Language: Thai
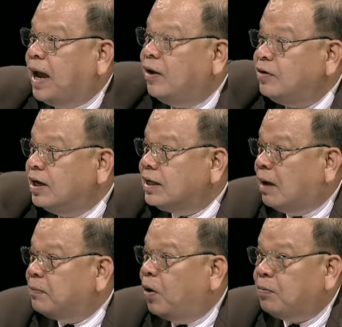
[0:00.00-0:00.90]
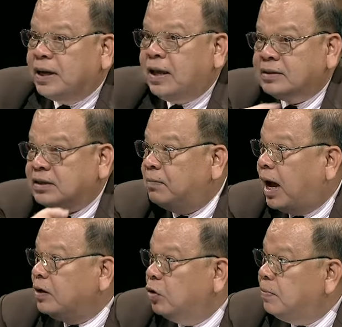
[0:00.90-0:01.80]
ไปแล้วเดินกลับออกไปอย่างส
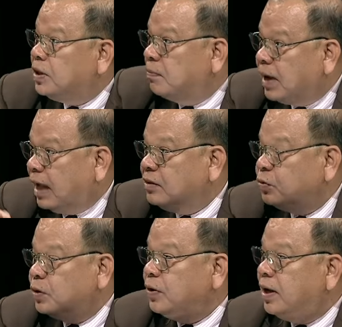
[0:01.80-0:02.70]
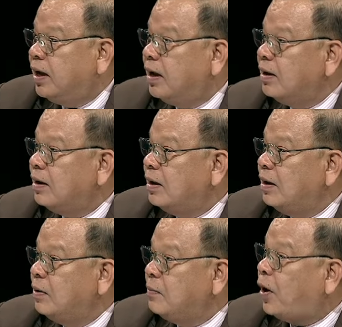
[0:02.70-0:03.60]
บาย โดยไม่ต้องประกันตัวด้วย ครับ
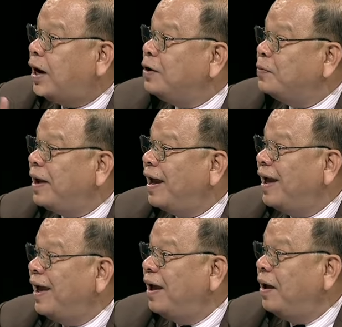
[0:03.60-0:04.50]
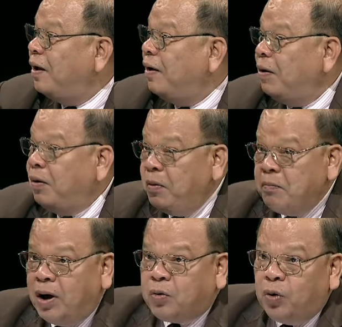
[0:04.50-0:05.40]
เพราะอะไรรู้ไหมเพราะอะไรครับ
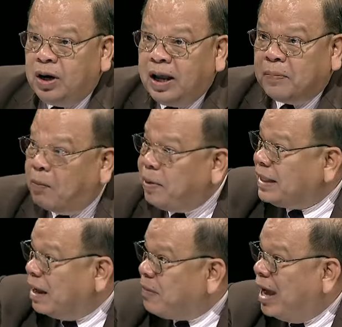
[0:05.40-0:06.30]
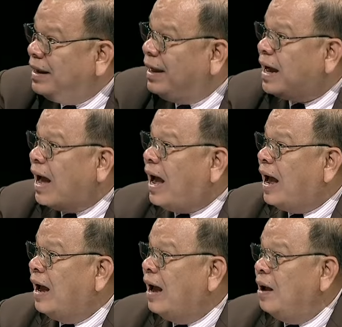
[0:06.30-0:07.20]
เมื่อคุณเรียกผมไปตามหมายเรียก
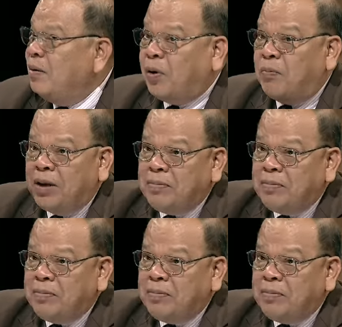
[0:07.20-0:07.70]
อ่ะะผมไม่